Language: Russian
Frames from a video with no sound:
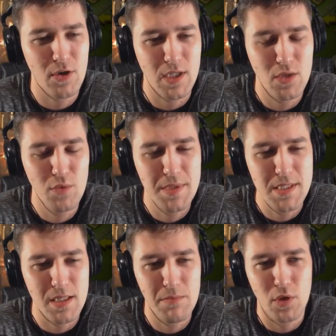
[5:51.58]
он
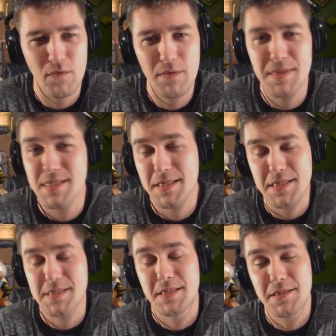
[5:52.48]
Анубиса не мог выбить за
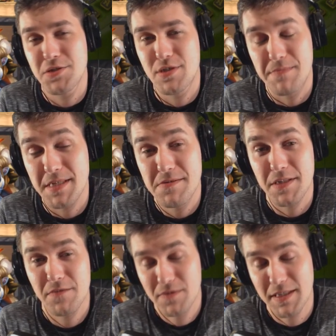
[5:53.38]
300 тысяч
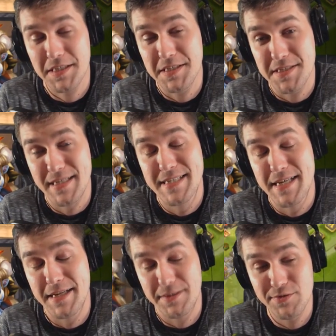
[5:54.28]
самоцветов. Они
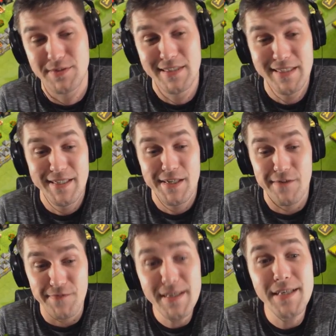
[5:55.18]
сказали, ну,
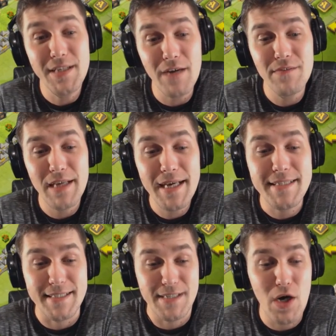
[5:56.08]
вы, главное, это,